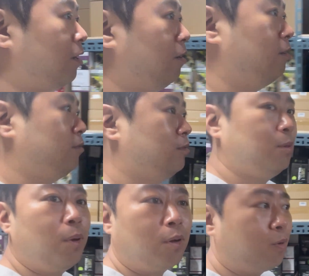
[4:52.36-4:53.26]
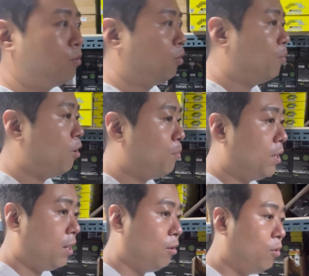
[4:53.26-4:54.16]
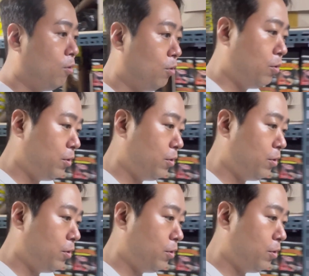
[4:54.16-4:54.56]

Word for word: 하, 진짜 막 어마어마해요